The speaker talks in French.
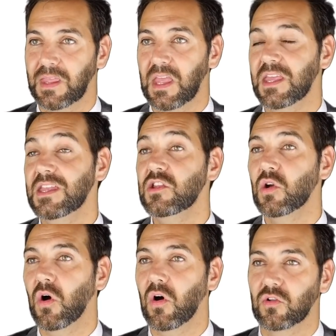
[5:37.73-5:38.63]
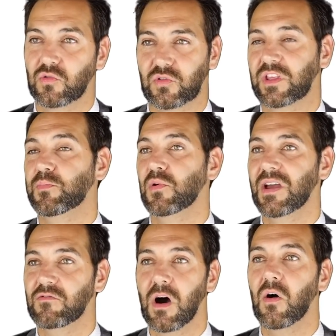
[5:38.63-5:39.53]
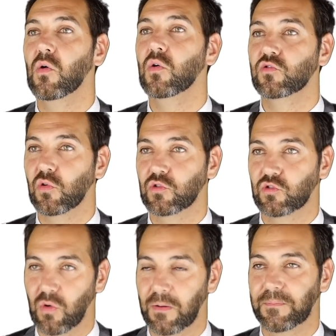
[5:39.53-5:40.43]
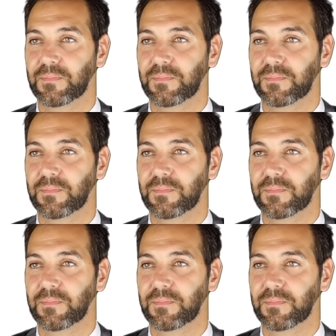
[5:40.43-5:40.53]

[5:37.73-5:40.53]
et ignore tout ce qu'il peut y avoir autour de toi.